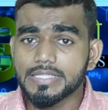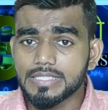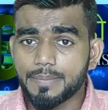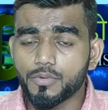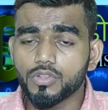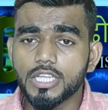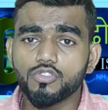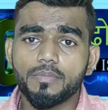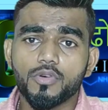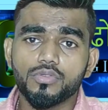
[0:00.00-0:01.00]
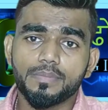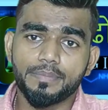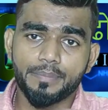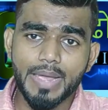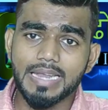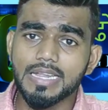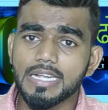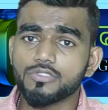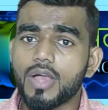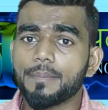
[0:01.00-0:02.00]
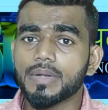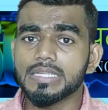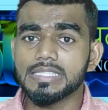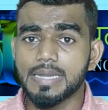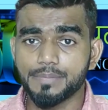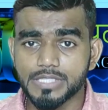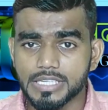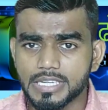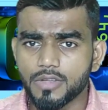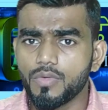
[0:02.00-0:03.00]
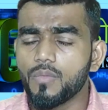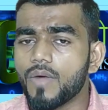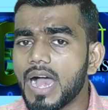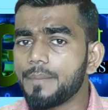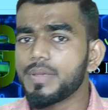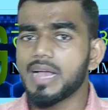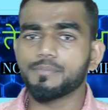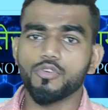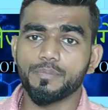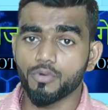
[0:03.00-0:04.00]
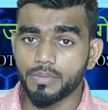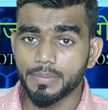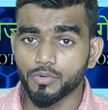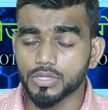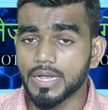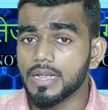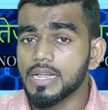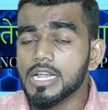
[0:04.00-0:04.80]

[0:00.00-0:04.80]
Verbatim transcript: कंसेप्ट होता है जो बहुत पहले का जो आप कंसेप्ट सीखे हुए वहाँ पे आपको प्रॉब्लम होता है